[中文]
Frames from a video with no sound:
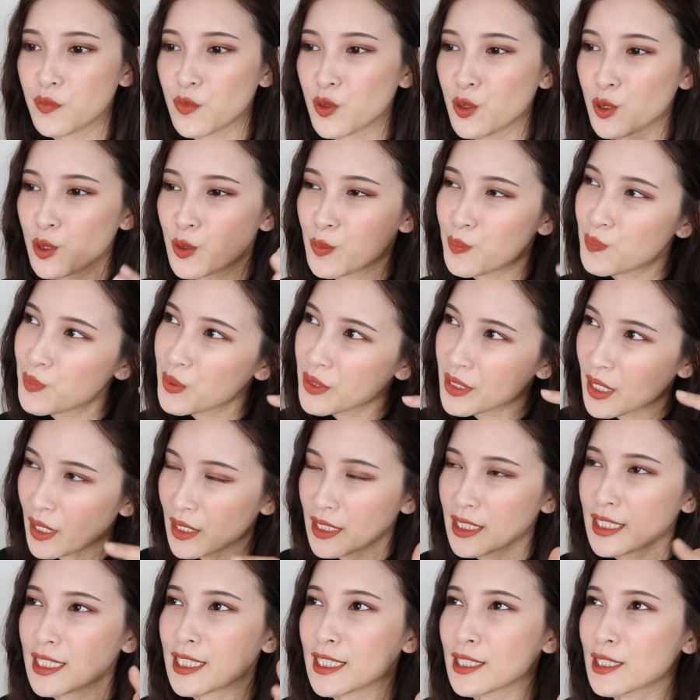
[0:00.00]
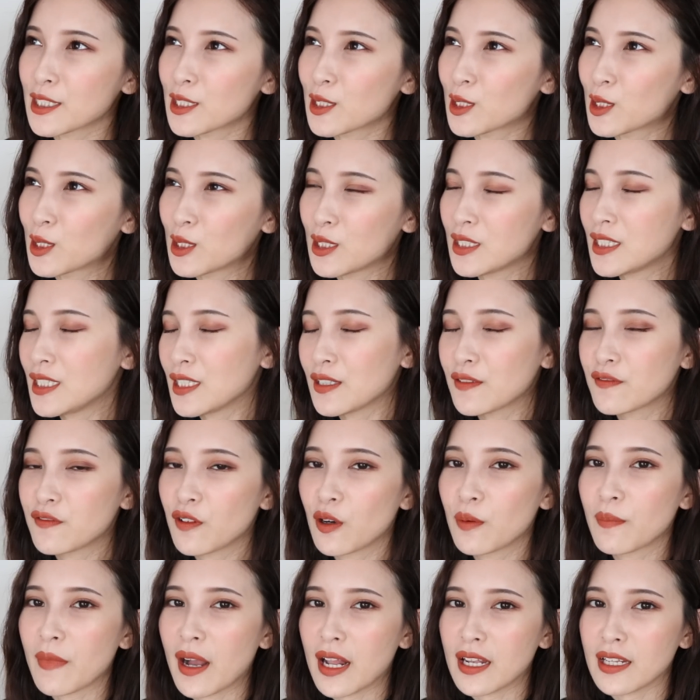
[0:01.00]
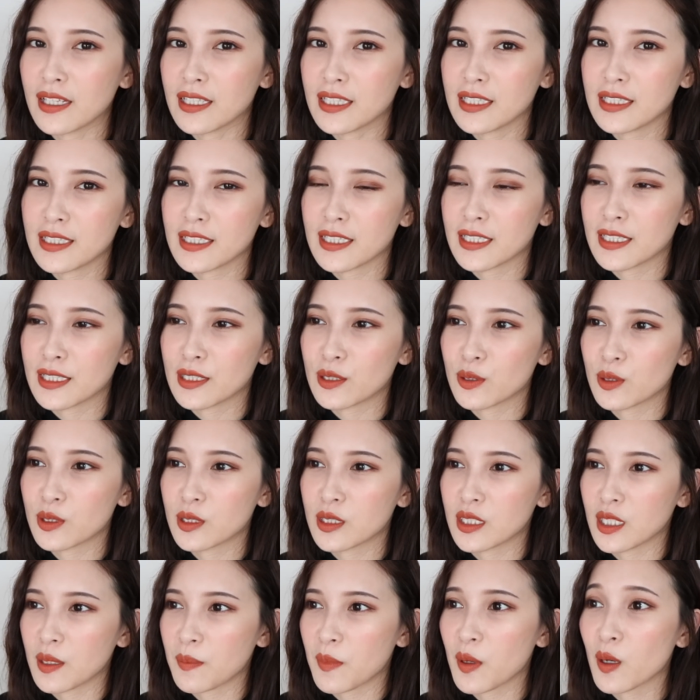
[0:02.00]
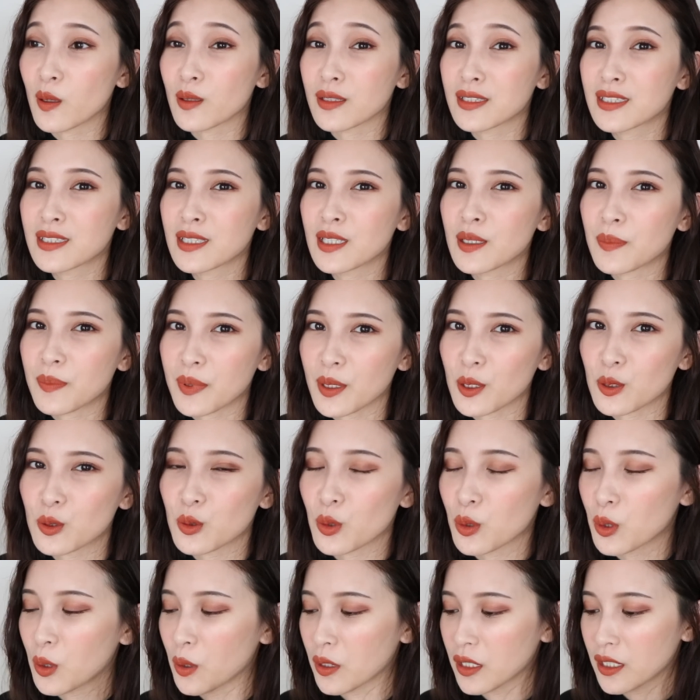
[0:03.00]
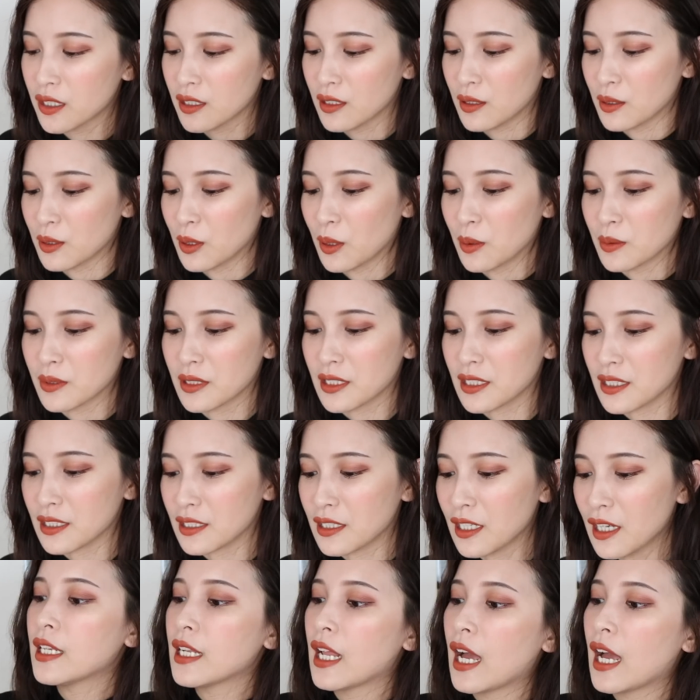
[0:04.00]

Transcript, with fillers: 就是不小心失心疯买了一些，就是你没有特别做功课的东西。